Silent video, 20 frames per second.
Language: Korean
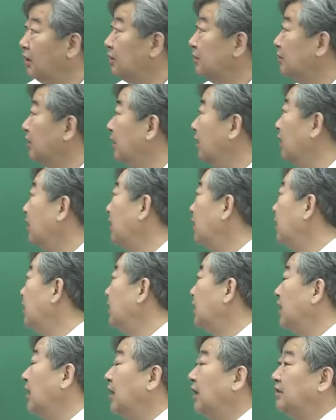근데
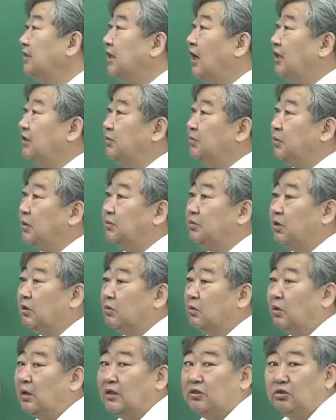약한 40점
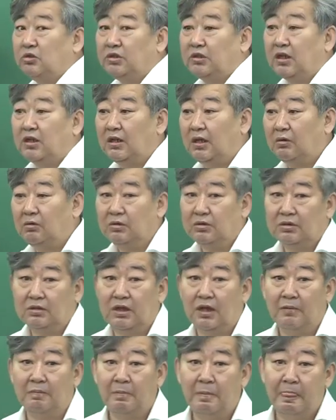정도가 출제가 되고
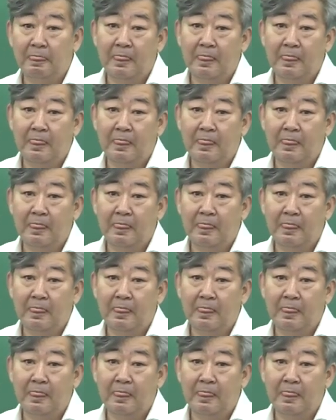있는데